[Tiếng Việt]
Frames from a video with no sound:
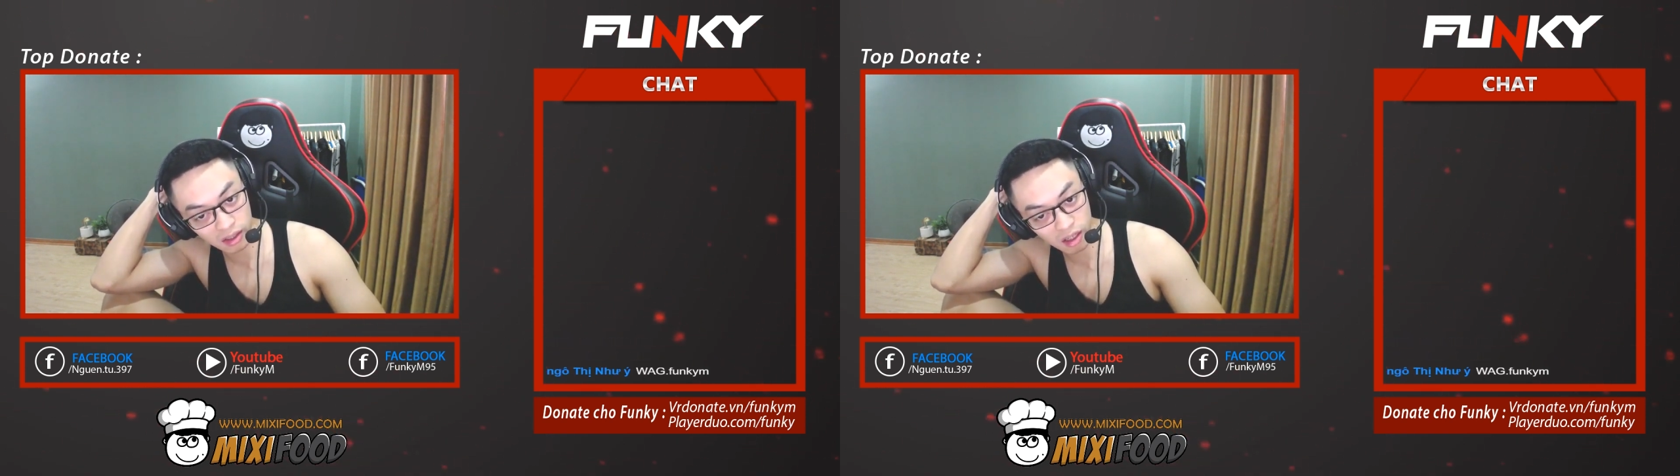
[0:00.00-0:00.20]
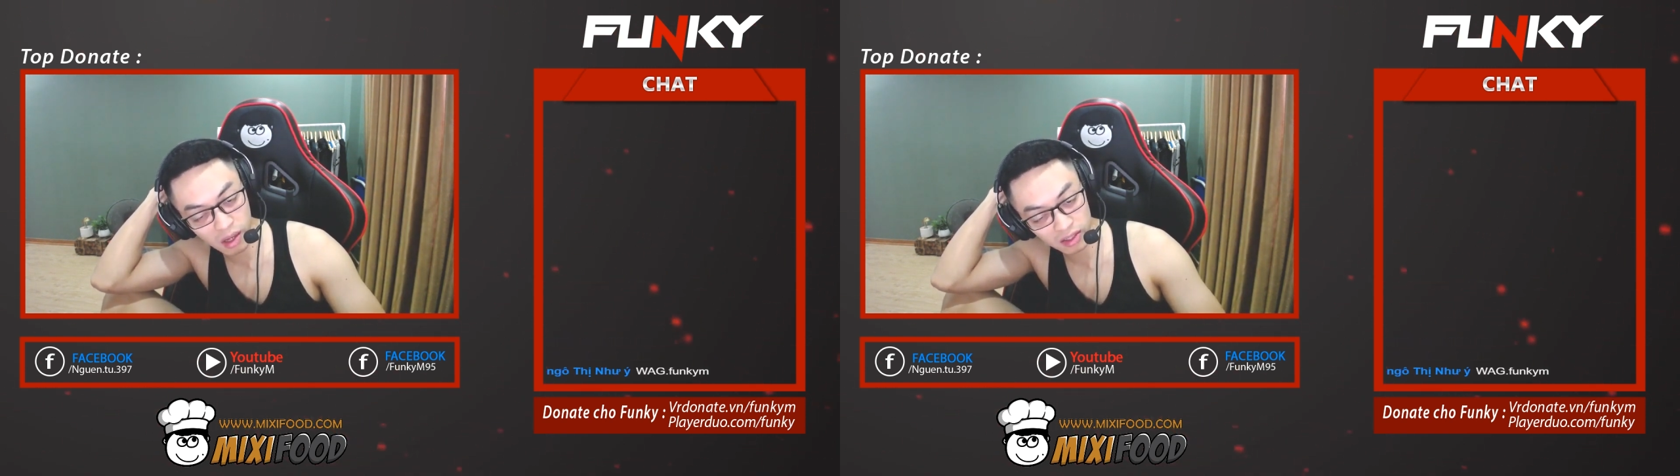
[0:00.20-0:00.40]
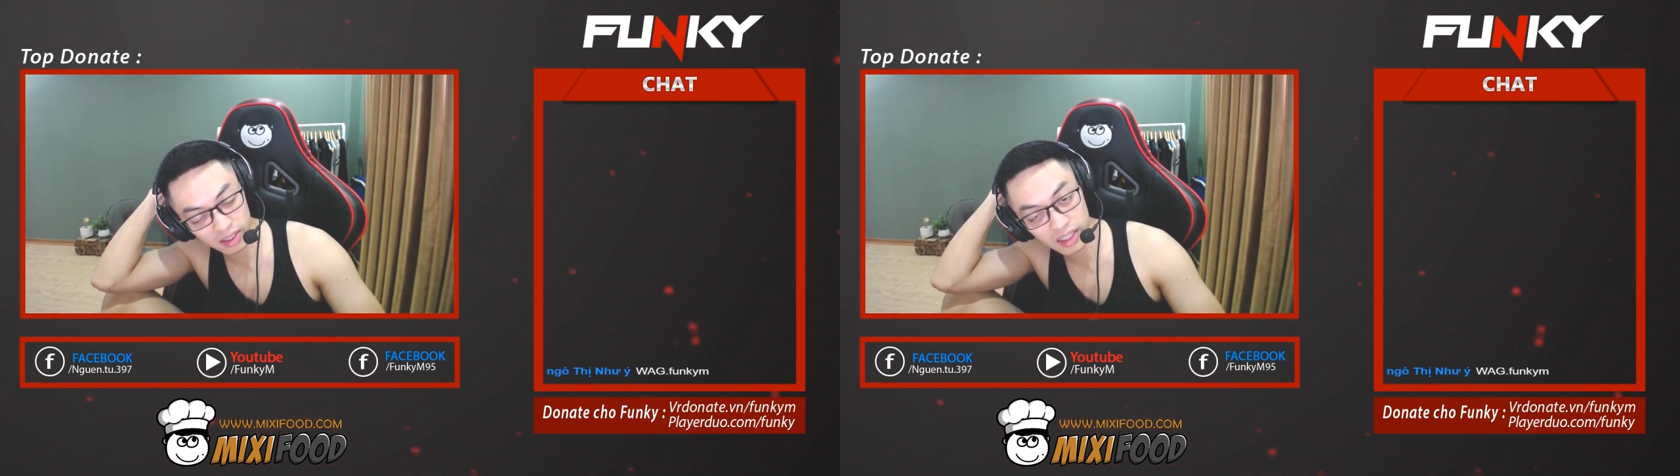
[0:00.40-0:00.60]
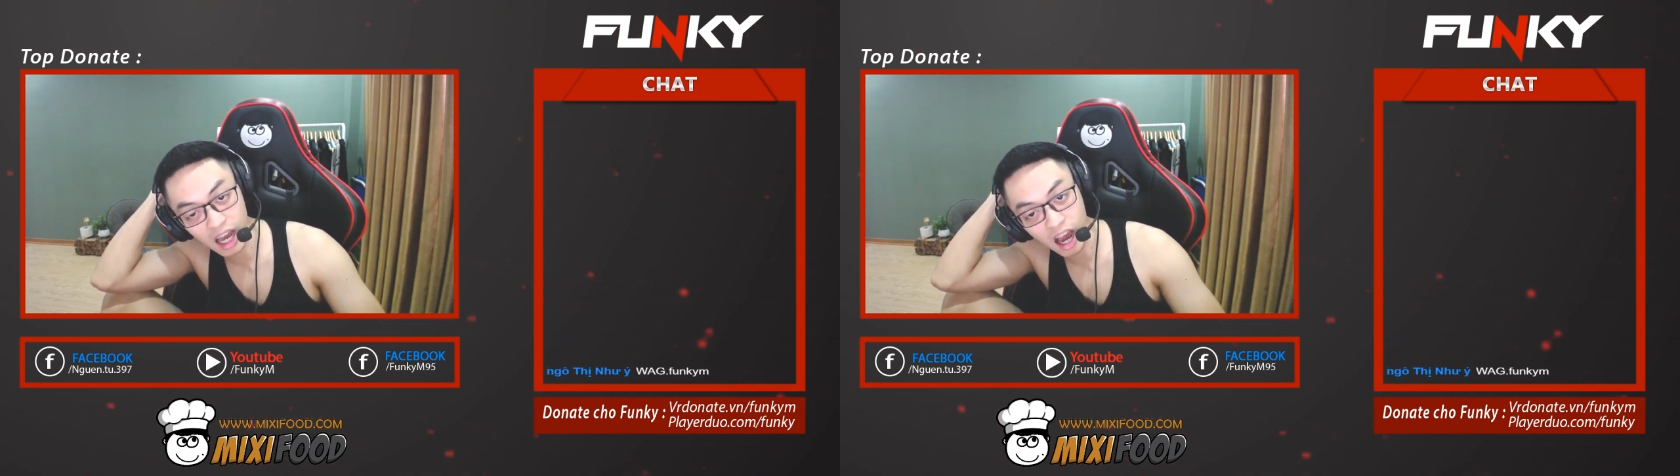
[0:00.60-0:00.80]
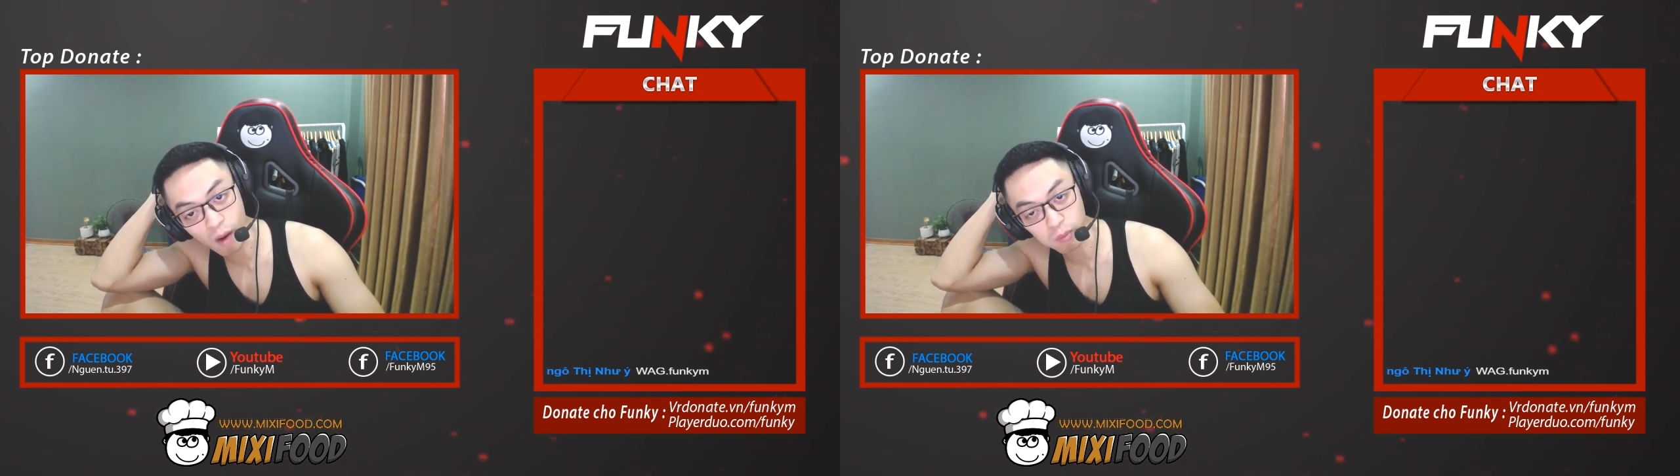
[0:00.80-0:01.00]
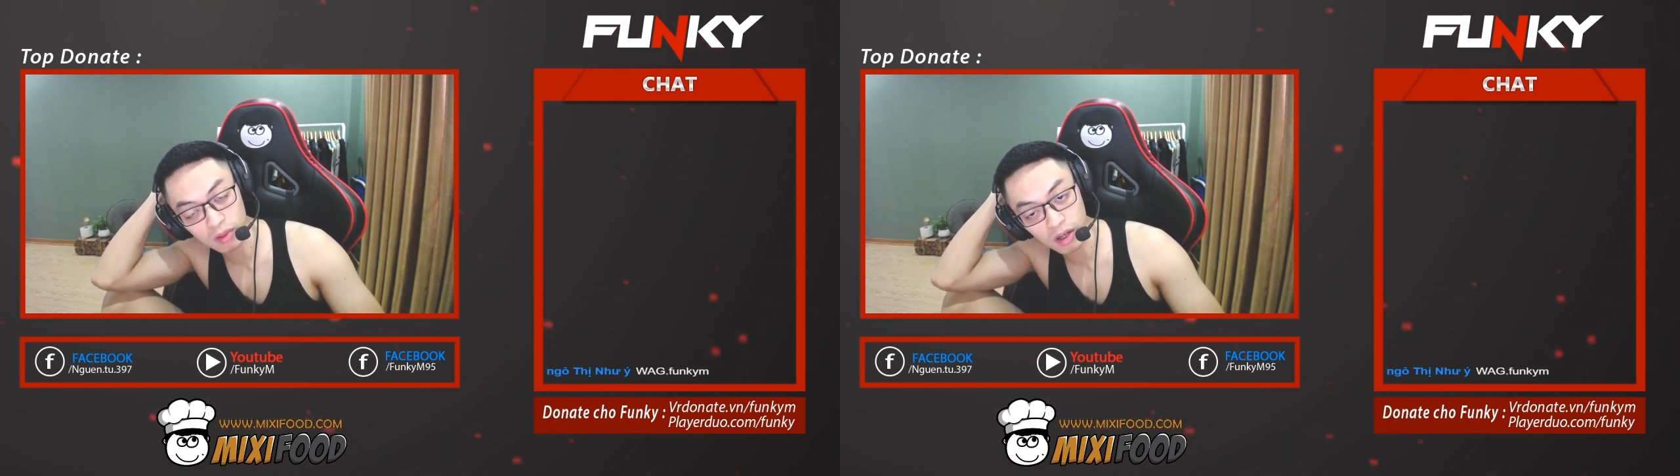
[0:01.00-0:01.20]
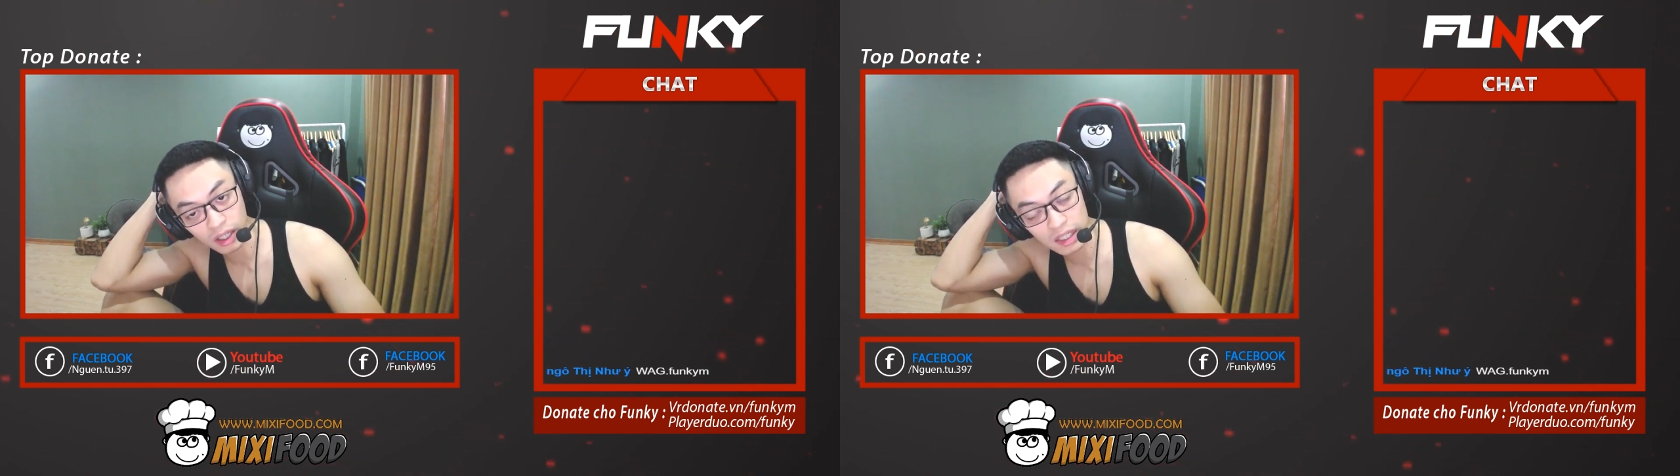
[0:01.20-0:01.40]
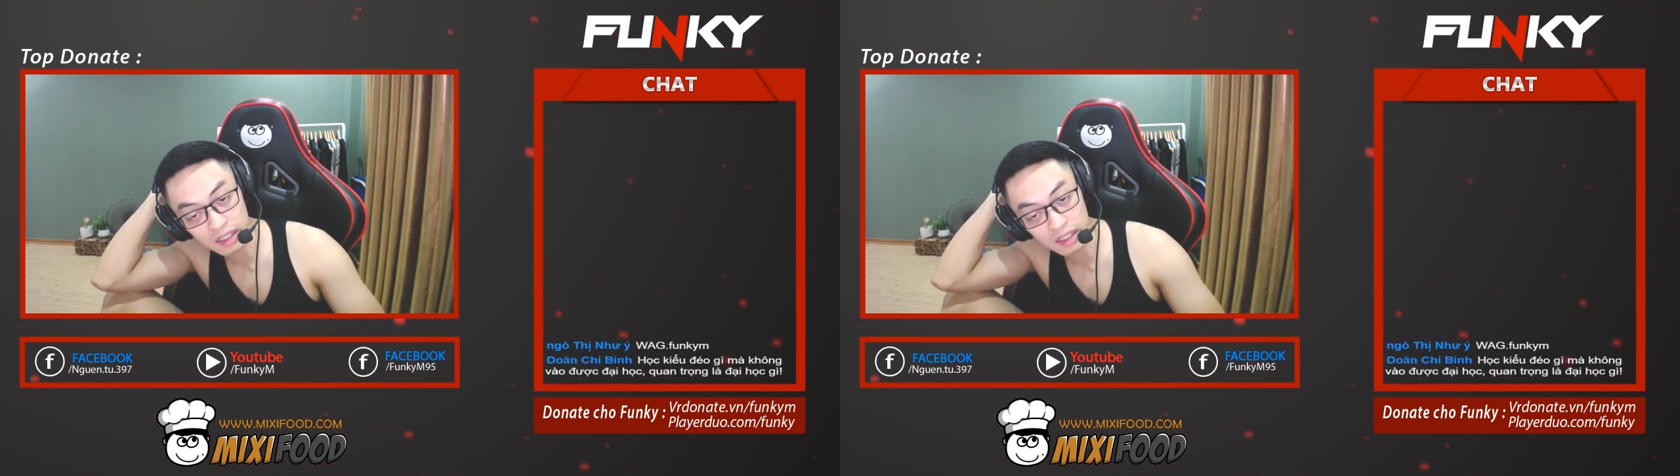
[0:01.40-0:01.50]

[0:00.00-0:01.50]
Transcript: các bạn sẽ chả học được cái